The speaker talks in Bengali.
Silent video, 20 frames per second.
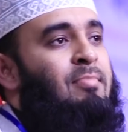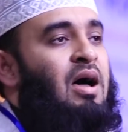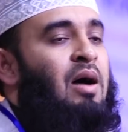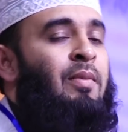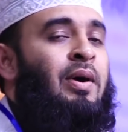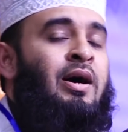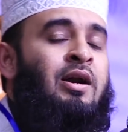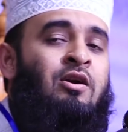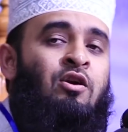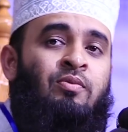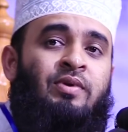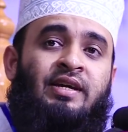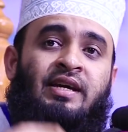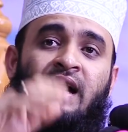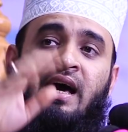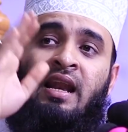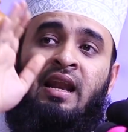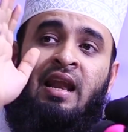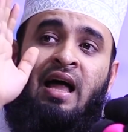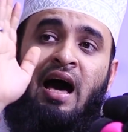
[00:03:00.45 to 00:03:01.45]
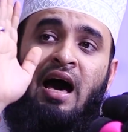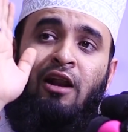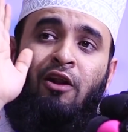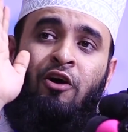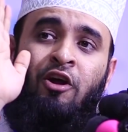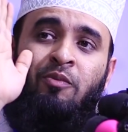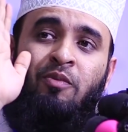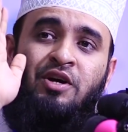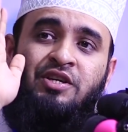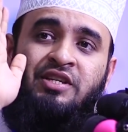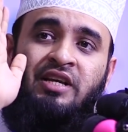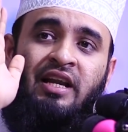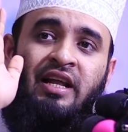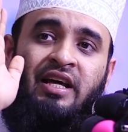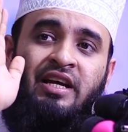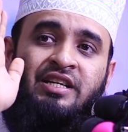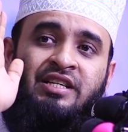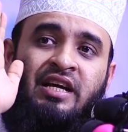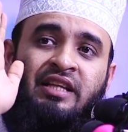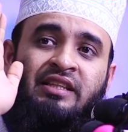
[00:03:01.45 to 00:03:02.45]
আমার নবী আল্লাহ আলোর
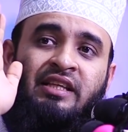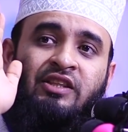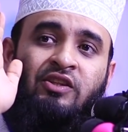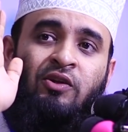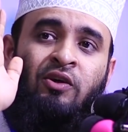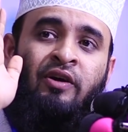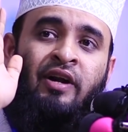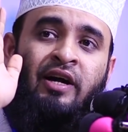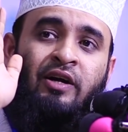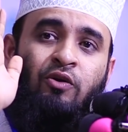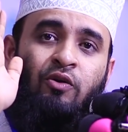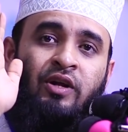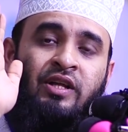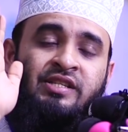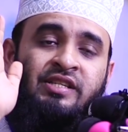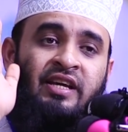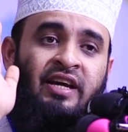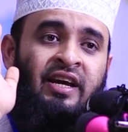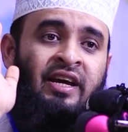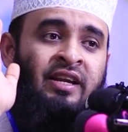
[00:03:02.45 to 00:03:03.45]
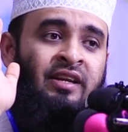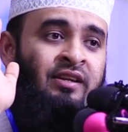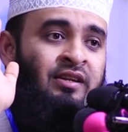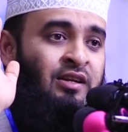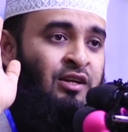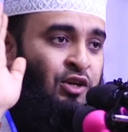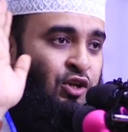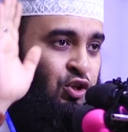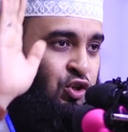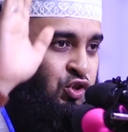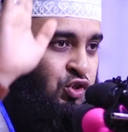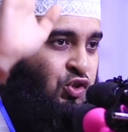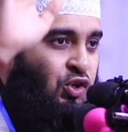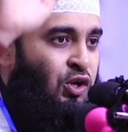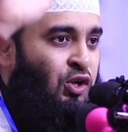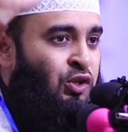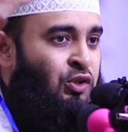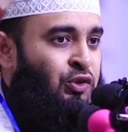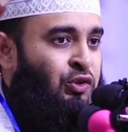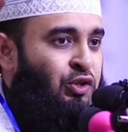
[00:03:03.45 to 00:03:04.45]
মশালের সাথে তুলনা করেছেন
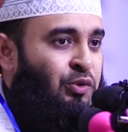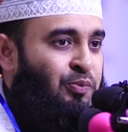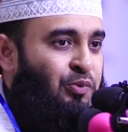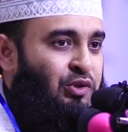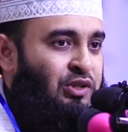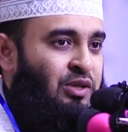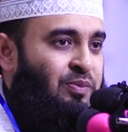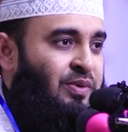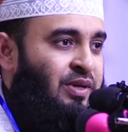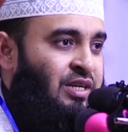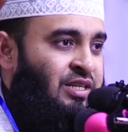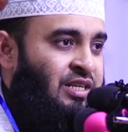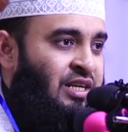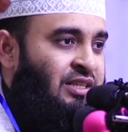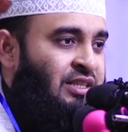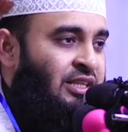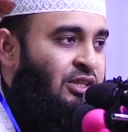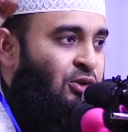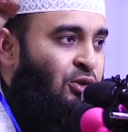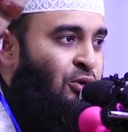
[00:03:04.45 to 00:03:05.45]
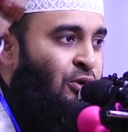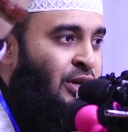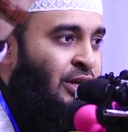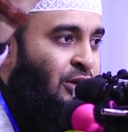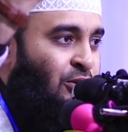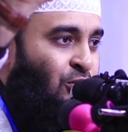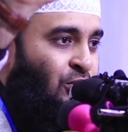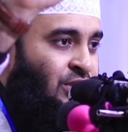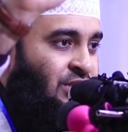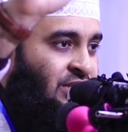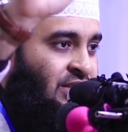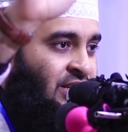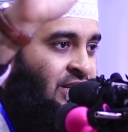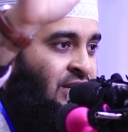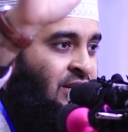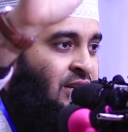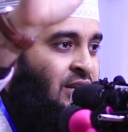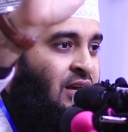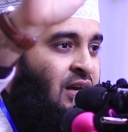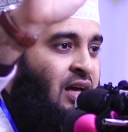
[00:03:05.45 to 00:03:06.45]
জ্বলন্ত প্রদীপের সাথে তুলনা করেছেন
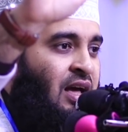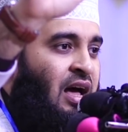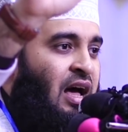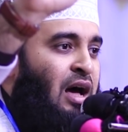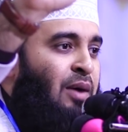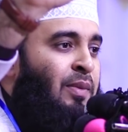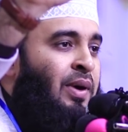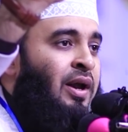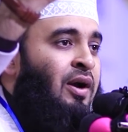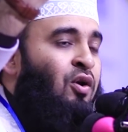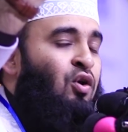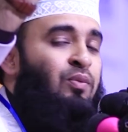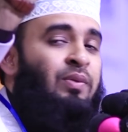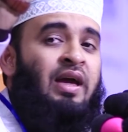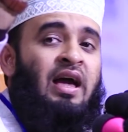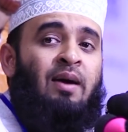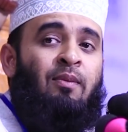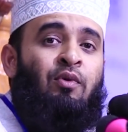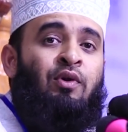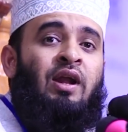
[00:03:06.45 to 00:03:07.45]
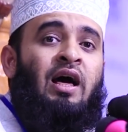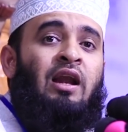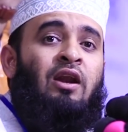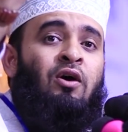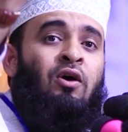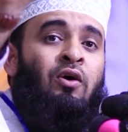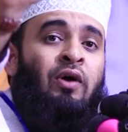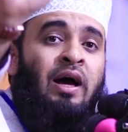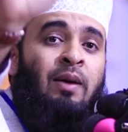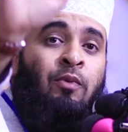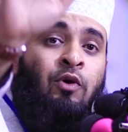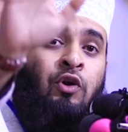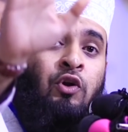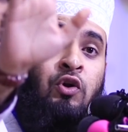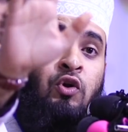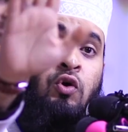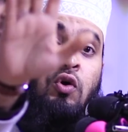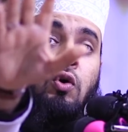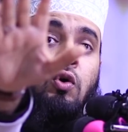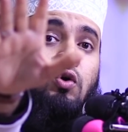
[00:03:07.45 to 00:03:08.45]
আমার নবী এমন আলো এমন
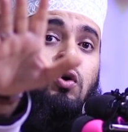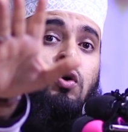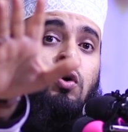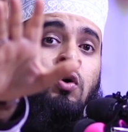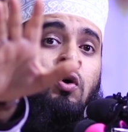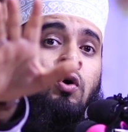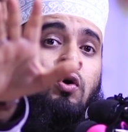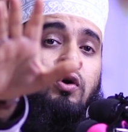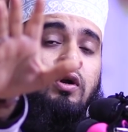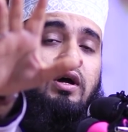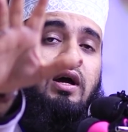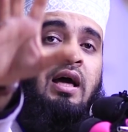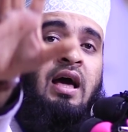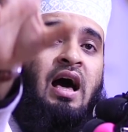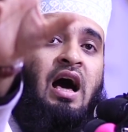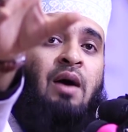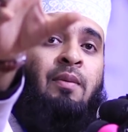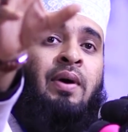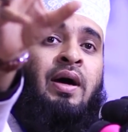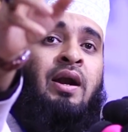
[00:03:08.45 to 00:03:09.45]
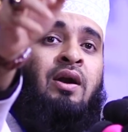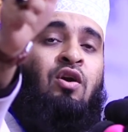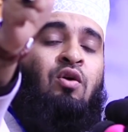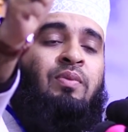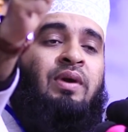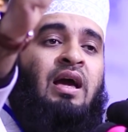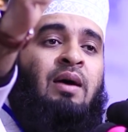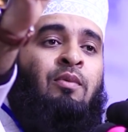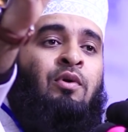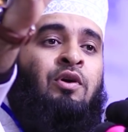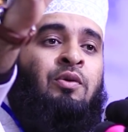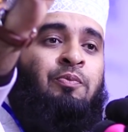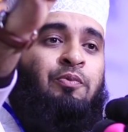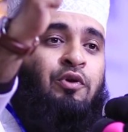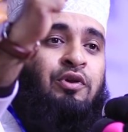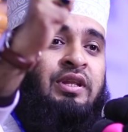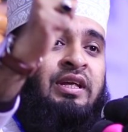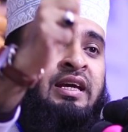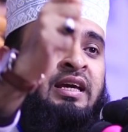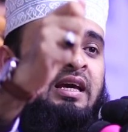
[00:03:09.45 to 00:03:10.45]
নূর আমার নবী এমন
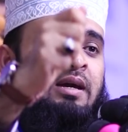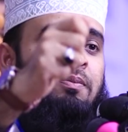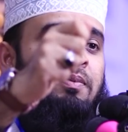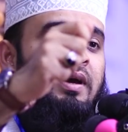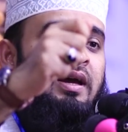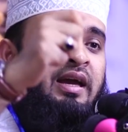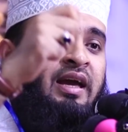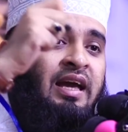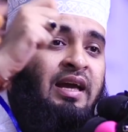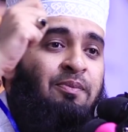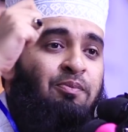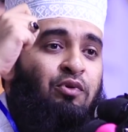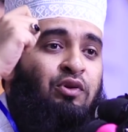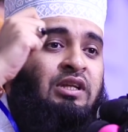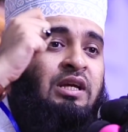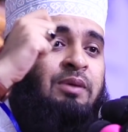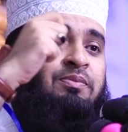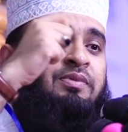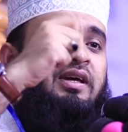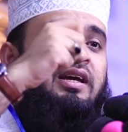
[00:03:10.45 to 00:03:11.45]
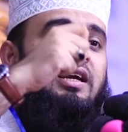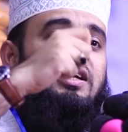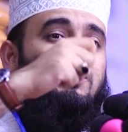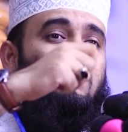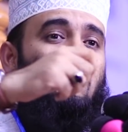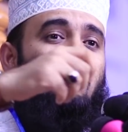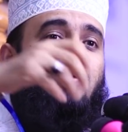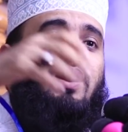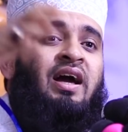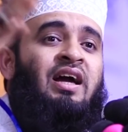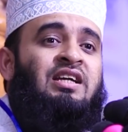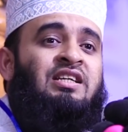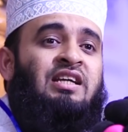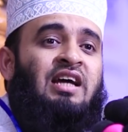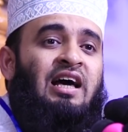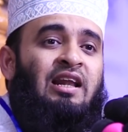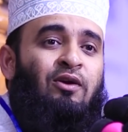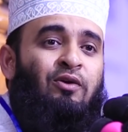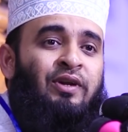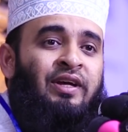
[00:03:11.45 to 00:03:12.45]
প্রদীপ এই প্রদীপ থেকে সবাই এসে
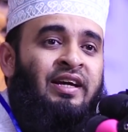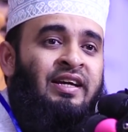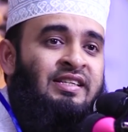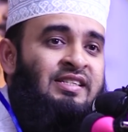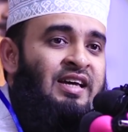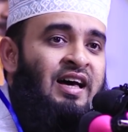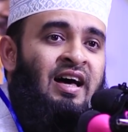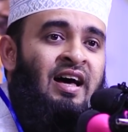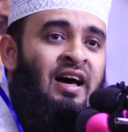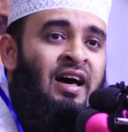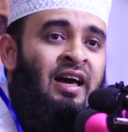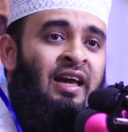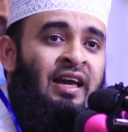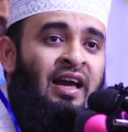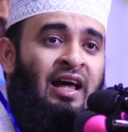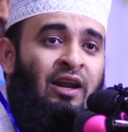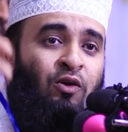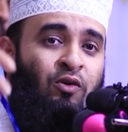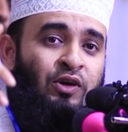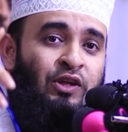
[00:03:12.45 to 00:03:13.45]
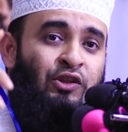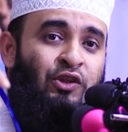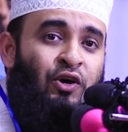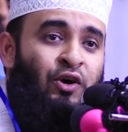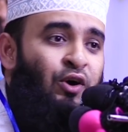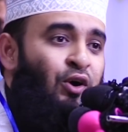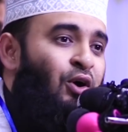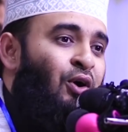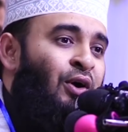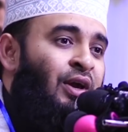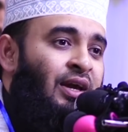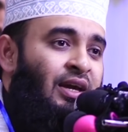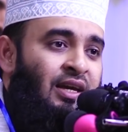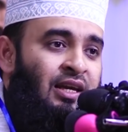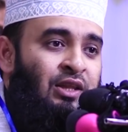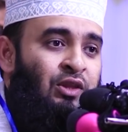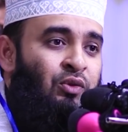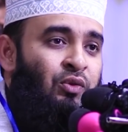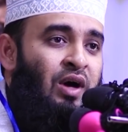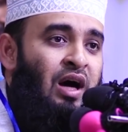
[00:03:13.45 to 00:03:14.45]
আলো নিয়ে যায় আলোকিত হয়
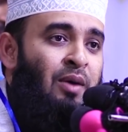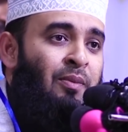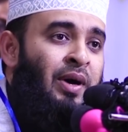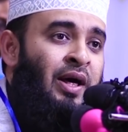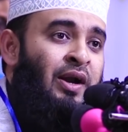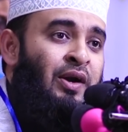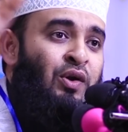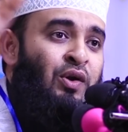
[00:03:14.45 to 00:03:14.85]
কিন্তু আমার